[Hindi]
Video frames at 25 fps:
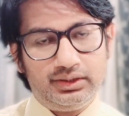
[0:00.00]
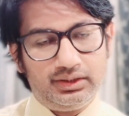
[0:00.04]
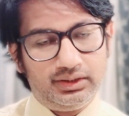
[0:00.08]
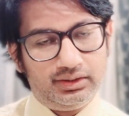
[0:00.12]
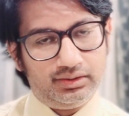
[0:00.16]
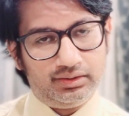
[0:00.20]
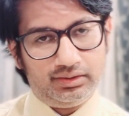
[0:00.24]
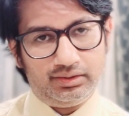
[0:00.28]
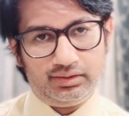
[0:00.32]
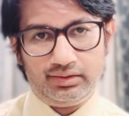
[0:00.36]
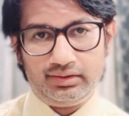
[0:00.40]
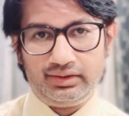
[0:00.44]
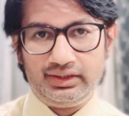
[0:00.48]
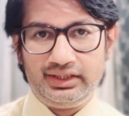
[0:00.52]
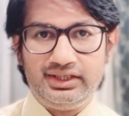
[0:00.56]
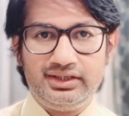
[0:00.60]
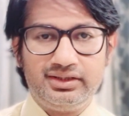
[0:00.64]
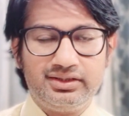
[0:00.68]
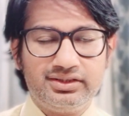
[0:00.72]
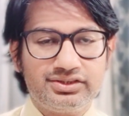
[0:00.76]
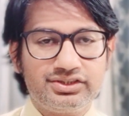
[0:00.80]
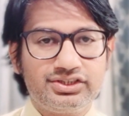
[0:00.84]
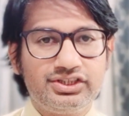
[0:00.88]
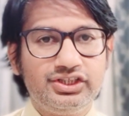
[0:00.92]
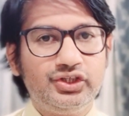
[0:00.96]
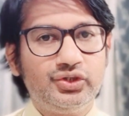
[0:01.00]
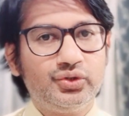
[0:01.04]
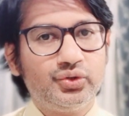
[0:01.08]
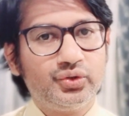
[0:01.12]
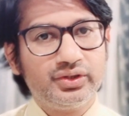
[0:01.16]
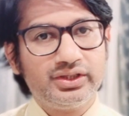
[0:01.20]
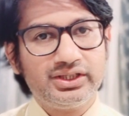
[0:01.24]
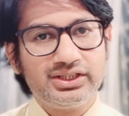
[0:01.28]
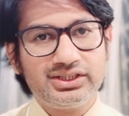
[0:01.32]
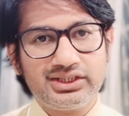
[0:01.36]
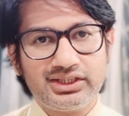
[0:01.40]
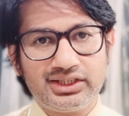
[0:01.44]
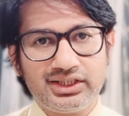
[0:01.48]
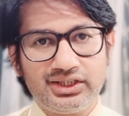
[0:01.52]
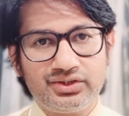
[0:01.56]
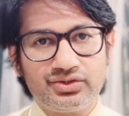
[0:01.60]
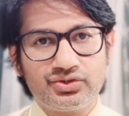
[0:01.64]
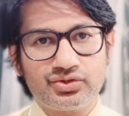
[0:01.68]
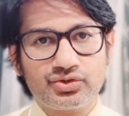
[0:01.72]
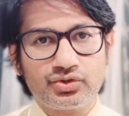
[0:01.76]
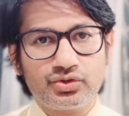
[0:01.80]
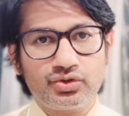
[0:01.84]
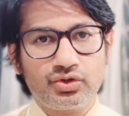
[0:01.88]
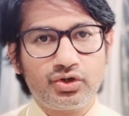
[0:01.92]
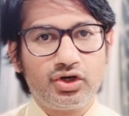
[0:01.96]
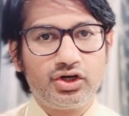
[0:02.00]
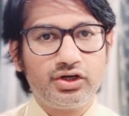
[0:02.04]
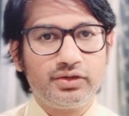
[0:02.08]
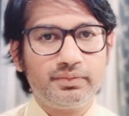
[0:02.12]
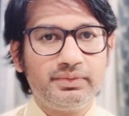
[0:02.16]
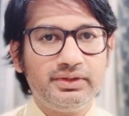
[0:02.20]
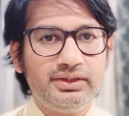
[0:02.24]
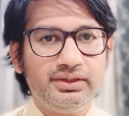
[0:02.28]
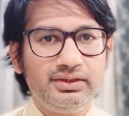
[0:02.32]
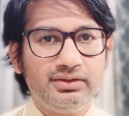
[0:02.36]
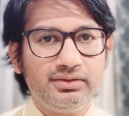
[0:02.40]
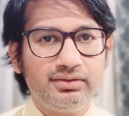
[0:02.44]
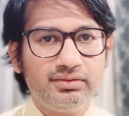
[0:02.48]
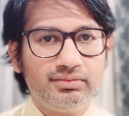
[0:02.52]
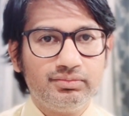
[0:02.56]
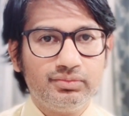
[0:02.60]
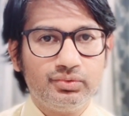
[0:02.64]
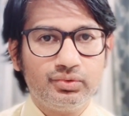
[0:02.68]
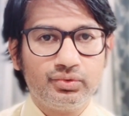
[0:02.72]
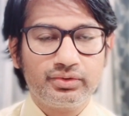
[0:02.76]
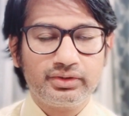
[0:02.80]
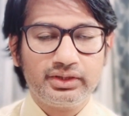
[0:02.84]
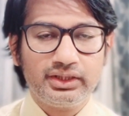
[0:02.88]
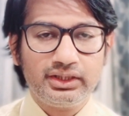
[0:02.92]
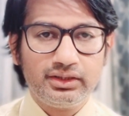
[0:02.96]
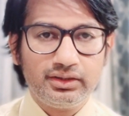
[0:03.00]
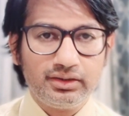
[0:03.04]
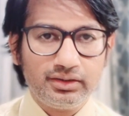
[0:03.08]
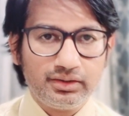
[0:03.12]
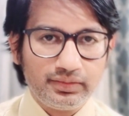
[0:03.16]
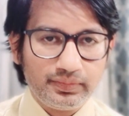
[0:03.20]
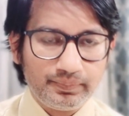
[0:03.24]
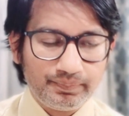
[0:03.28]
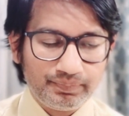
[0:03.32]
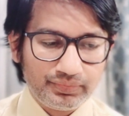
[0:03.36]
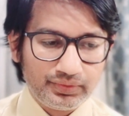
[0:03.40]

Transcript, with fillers: के नज़दीक होना चाहिए इट शुड नॉट बी मोर देन